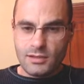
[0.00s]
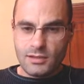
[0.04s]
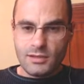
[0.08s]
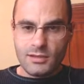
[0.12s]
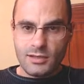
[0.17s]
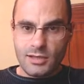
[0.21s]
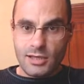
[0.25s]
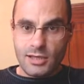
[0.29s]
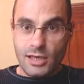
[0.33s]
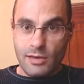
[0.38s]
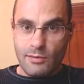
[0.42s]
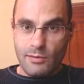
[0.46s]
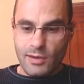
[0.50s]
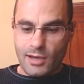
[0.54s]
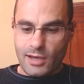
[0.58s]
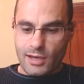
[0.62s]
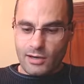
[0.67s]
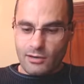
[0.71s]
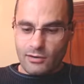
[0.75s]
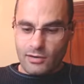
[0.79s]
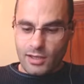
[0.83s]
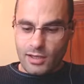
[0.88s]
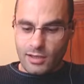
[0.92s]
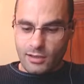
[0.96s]
Y venga,
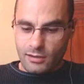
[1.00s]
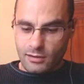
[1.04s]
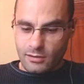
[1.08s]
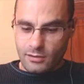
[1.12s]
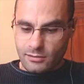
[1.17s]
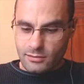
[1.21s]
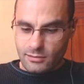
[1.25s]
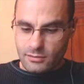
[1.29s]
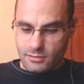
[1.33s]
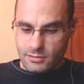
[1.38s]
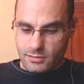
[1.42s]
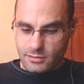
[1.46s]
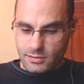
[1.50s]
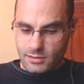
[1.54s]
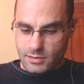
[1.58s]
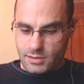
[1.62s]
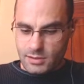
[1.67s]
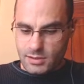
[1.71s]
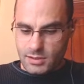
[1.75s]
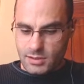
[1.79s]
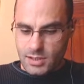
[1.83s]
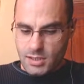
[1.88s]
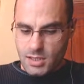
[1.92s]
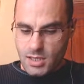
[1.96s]
clonación.
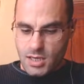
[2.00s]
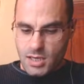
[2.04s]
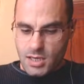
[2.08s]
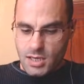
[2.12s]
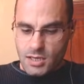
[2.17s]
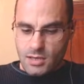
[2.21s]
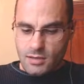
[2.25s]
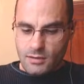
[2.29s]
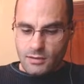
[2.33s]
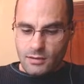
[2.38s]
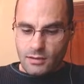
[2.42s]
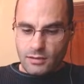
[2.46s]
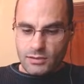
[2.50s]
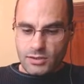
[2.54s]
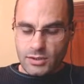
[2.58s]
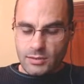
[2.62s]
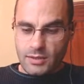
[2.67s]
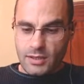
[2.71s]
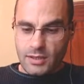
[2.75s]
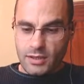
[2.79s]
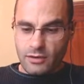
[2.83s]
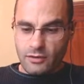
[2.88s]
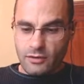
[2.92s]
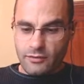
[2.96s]
Vamos a
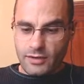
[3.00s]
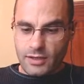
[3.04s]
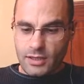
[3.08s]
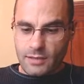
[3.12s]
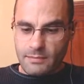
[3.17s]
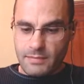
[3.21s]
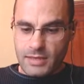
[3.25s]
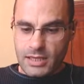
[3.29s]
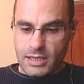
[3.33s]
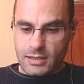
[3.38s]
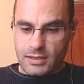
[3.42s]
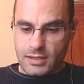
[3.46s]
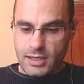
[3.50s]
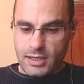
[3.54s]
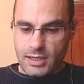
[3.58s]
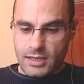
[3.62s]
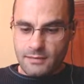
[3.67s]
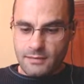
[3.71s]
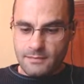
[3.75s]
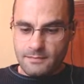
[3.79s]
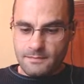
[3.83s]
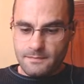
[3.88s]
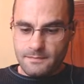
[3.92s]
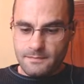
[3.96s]
abrir el cofre de plata.
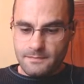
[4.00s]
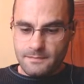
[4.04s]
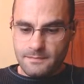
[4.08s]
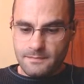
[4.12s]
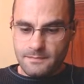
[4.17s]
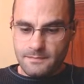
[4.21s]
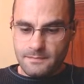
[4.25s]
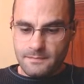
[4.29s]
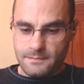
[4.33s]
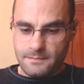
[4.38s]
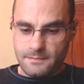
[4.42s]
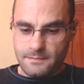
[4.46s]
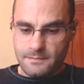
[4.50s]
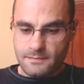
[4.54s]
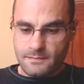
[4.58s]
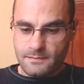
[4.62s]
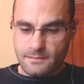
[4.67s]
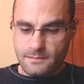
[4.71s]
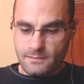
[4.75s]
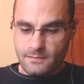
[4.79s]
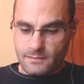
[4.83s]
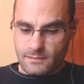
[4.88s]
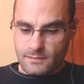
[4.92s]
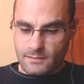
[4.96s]

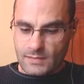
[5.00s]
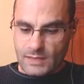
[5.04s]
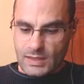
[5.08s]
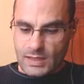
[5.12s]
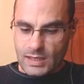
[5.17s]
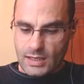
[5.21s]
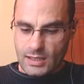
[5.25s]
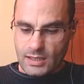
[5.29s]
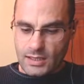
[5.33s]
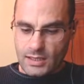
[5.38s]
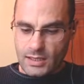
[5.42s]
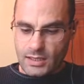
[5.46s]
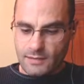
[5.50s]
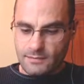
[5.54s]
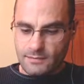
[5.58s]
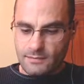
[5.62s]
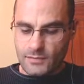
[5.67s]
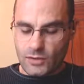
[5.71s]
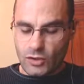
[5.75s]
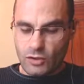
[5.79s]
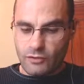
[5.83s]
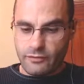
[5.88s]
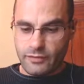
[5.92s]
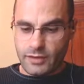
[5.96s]
Nada.
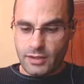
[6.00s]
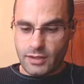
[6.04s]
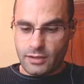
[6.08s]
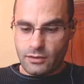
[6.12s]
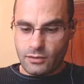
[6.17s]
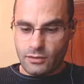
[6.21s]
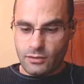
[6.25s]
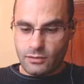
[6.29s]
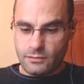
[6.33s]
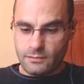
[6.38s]
Cofre de oro.